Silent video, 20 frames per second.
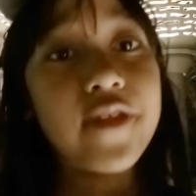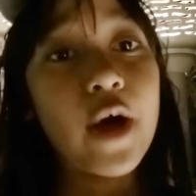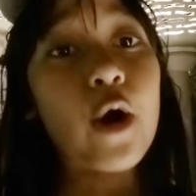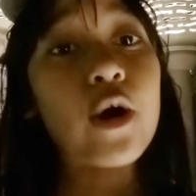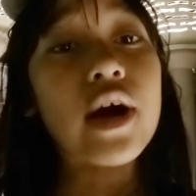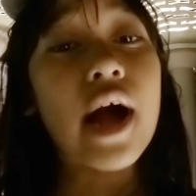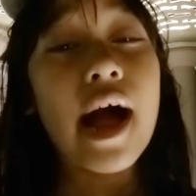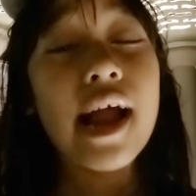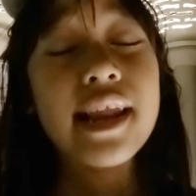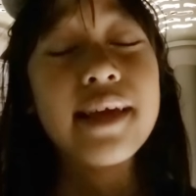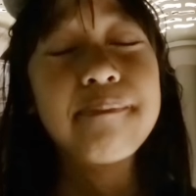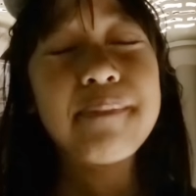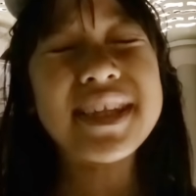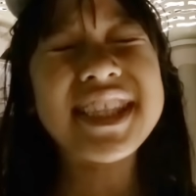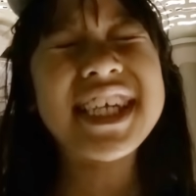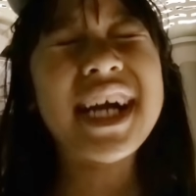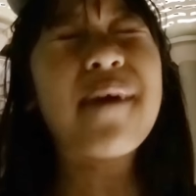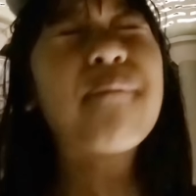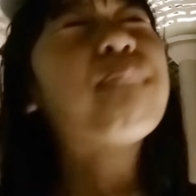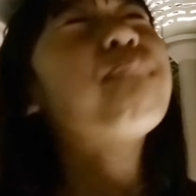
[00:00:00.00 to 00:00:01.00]
atau
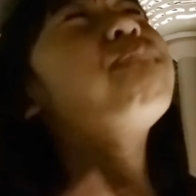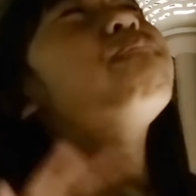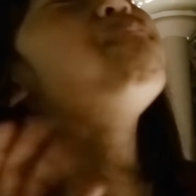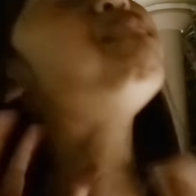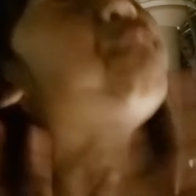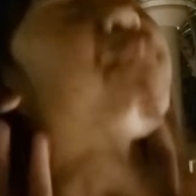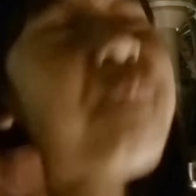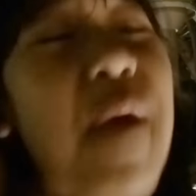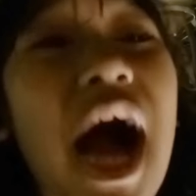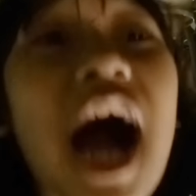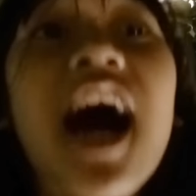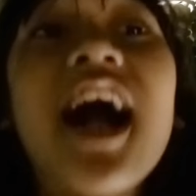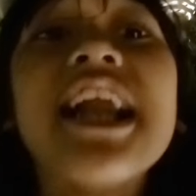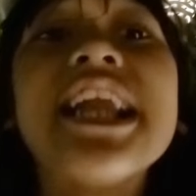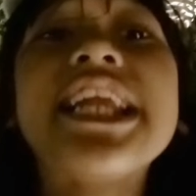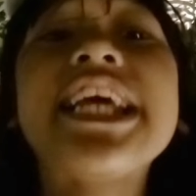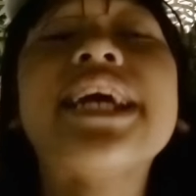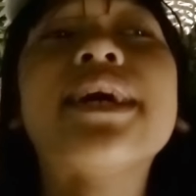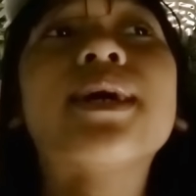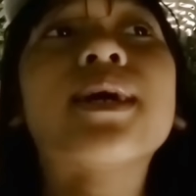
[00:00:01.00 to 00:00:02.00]
kalimat yang
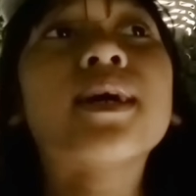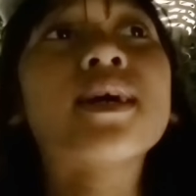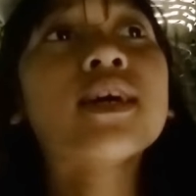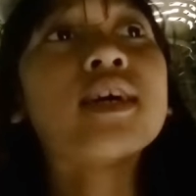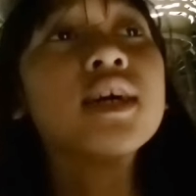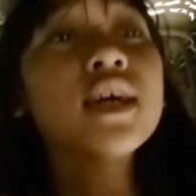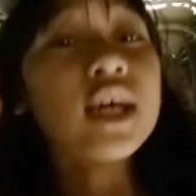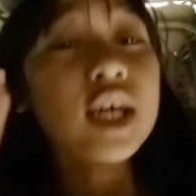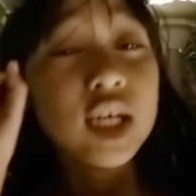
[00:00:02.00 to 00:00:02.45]
paling